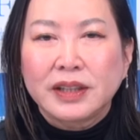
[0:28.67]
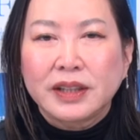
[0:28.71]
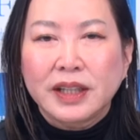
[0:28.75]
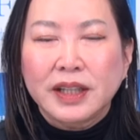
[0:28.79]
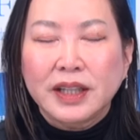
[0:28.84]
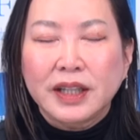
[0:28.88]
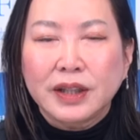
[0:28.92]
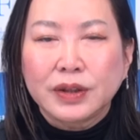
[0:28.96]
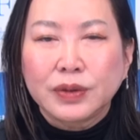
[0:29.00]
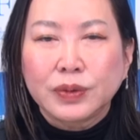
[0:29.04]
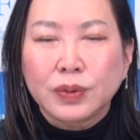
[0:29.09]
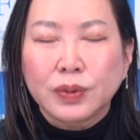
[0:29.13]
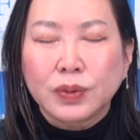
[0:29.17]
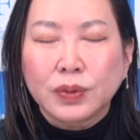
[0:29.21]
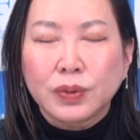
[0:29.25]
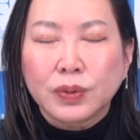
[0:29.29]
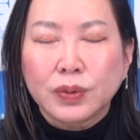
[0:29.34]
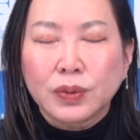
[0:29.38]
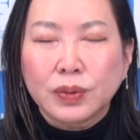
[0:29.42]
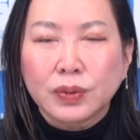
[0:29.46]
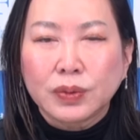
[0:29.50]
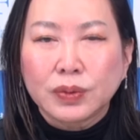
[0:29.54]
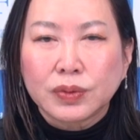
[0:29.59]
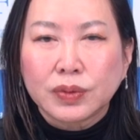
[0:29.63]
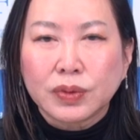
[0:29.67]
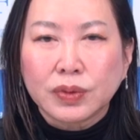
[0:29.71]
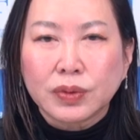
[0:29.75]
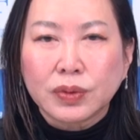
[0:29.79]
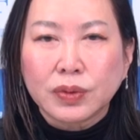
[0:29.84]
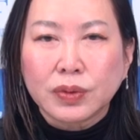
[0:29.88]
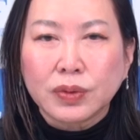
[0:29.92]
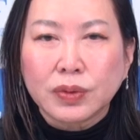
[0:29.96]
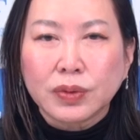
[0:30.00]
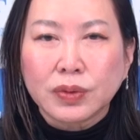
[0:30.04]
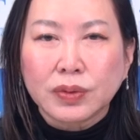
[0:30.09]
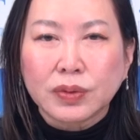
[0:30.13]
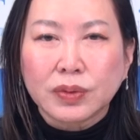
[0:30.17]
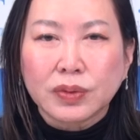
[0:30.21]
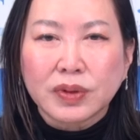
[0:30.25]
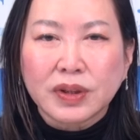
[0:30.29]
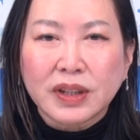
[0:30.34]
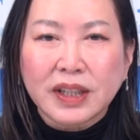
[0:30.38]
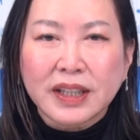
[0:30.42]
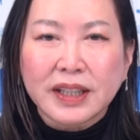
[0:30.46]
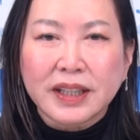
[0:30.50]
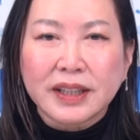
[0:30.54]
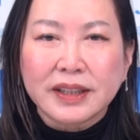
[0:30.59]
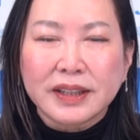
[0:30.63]
で、あのその
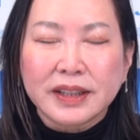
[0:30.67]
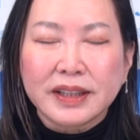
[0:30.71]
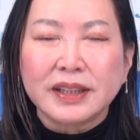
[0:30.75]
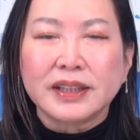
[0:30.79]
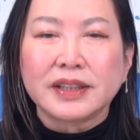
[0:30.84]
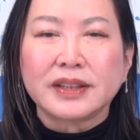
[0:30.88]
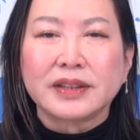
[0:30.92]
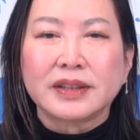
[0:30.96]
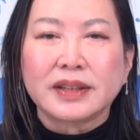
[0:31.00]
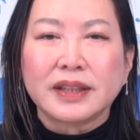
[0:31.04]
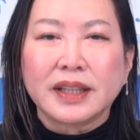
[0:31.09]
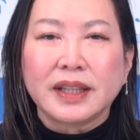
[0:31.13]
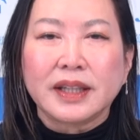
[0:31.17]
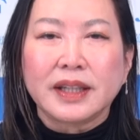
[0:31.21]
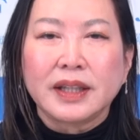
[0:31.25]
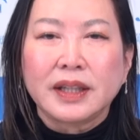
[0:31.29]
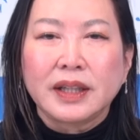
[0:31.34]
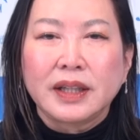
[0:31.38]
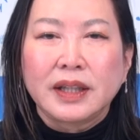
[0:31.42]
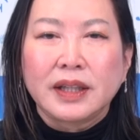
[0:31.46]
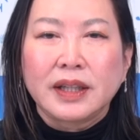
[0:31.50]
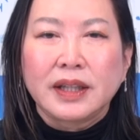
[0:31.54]
中でですね、